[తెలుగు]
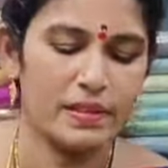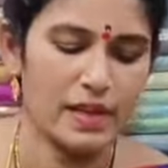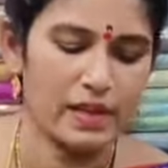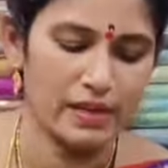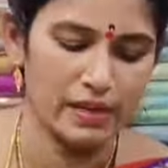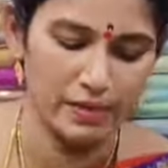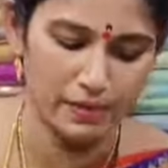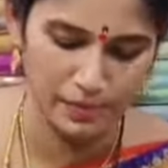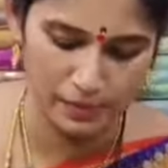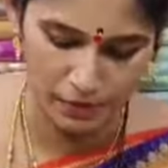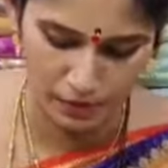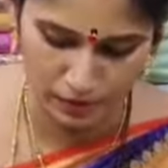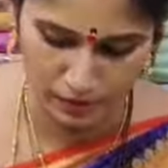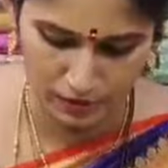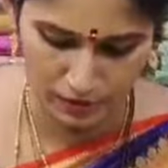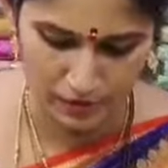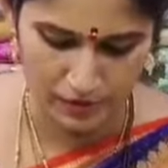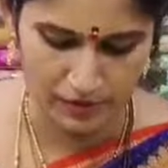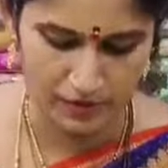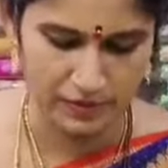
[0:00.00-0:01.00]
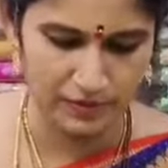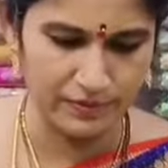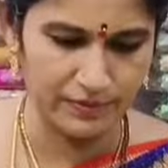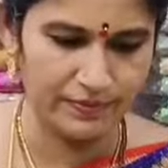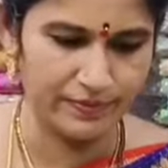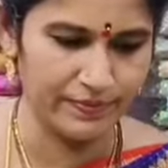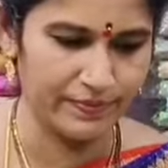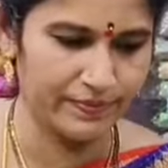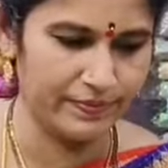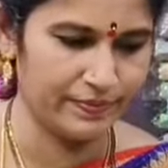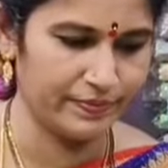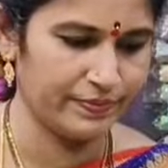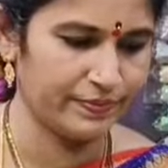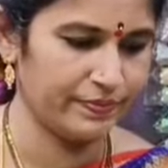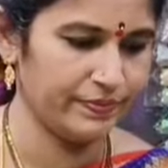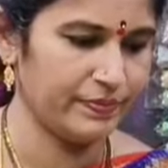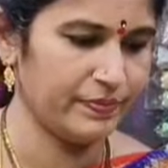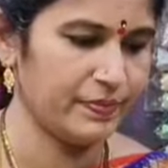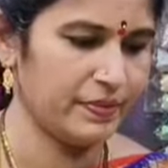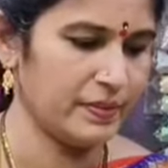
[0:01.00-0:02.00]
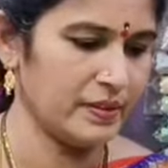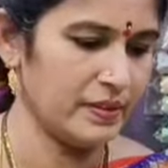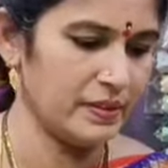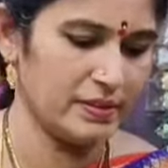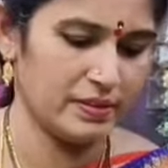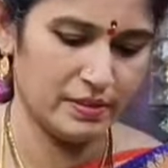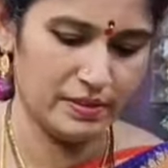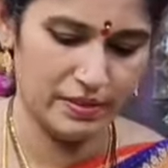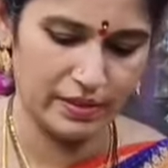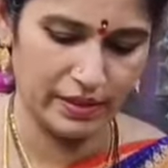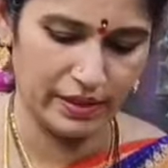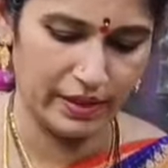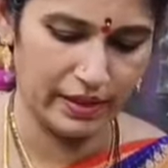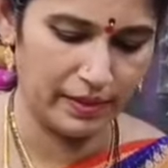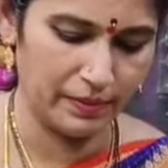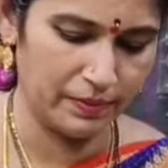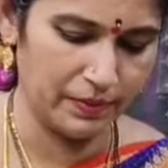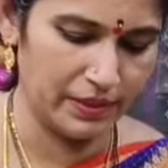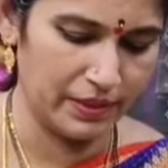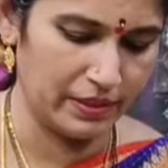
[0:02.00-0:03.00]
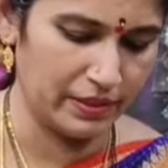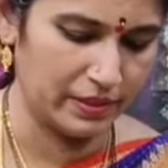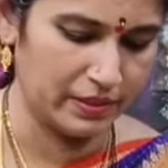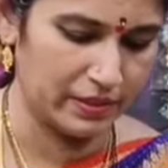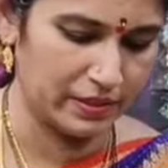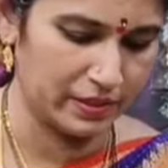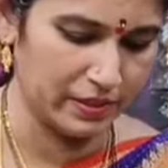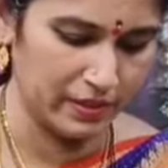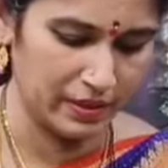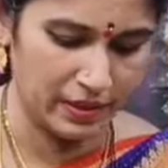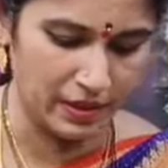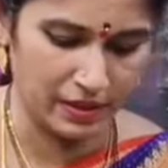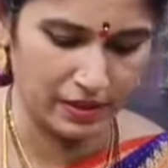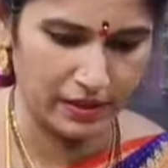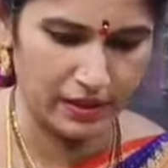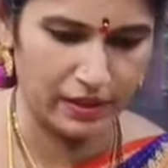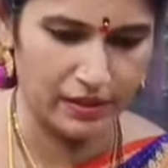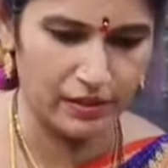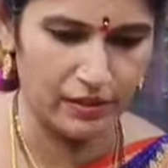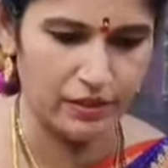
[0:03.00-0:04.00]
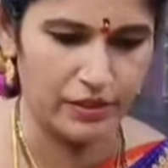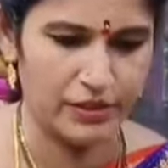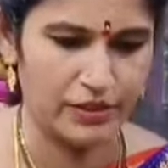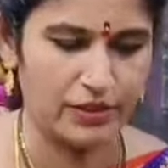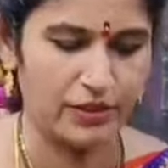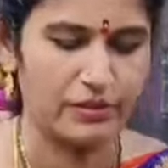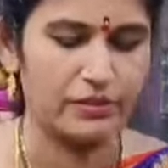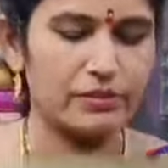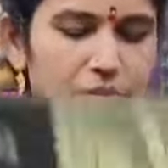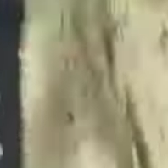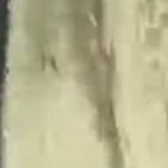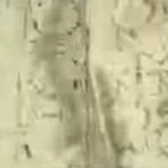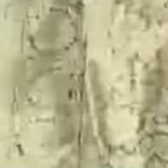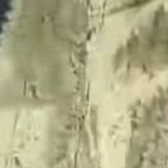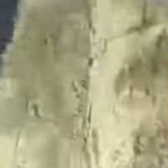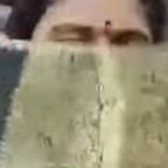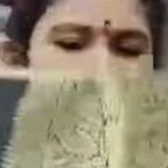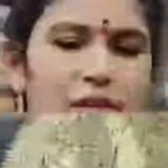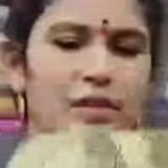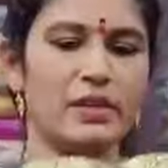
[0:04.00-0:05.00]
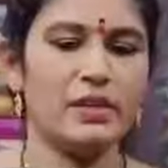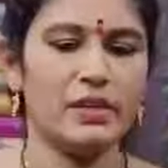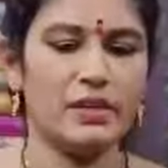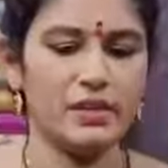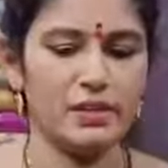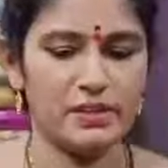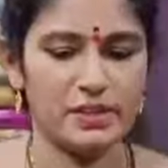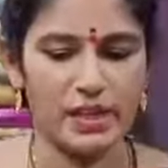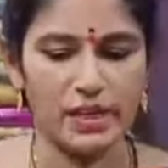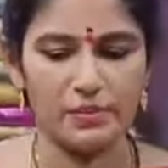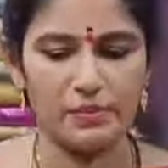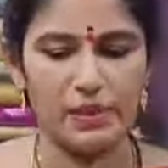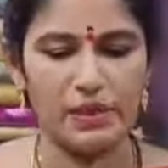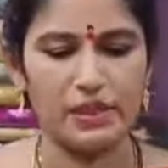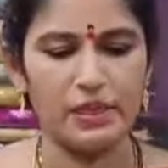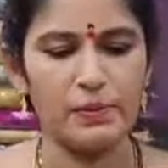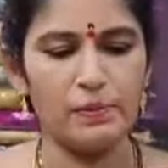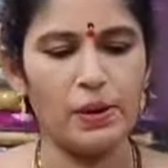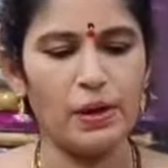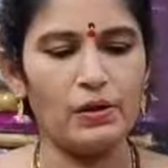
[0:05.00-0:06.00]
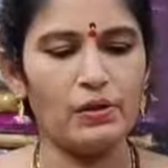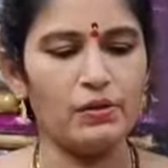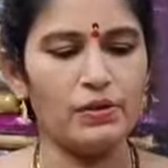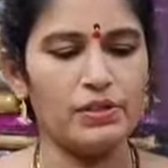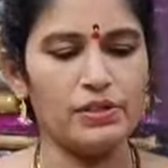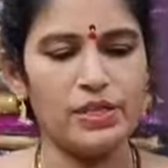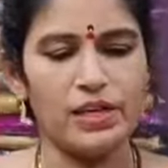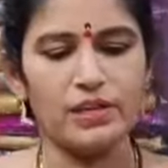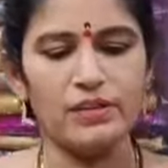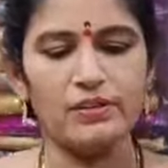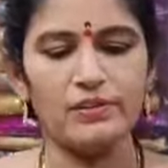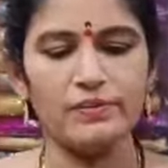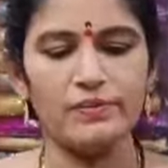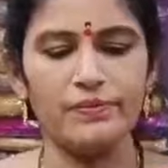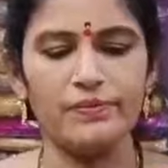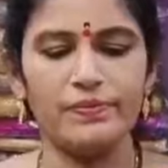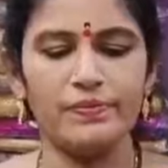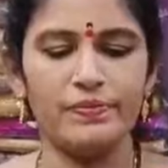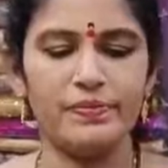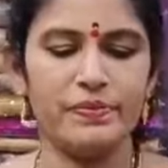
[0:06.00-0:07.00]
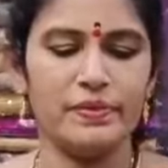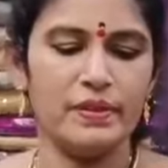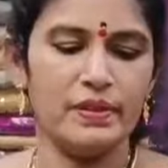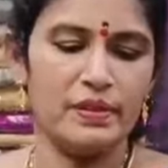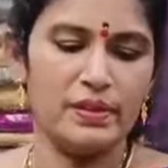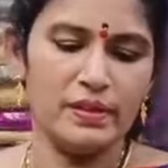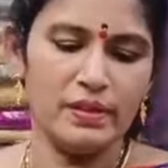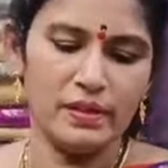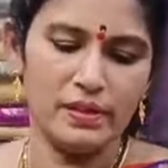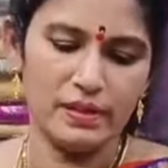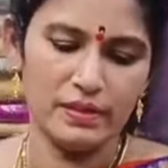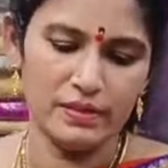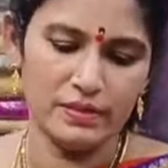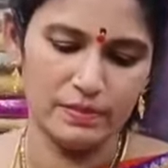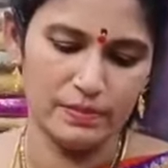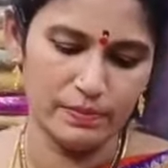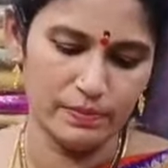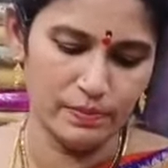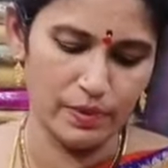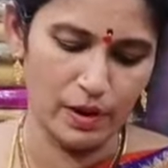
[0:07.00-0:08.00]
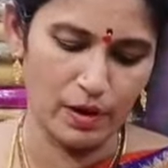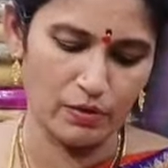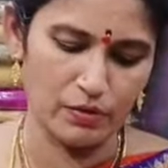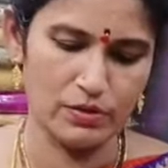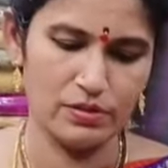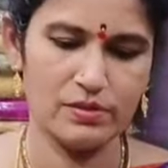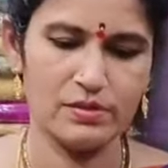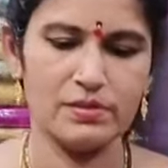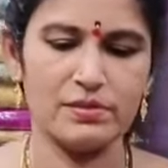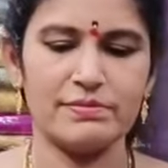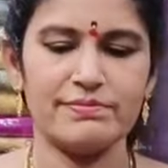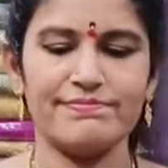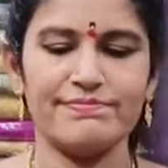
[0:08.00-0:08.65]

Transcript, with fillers: సారీ బాటమ్ బోర్డరు మంచి రేడియం గ్రీన్ అంటారు కదా ఆ గ్రీన్లో ఇచ్చారు అండ్ ఈ సారీ మనకి పళ్ళు డిజైను అండ్ బ్లౌజ్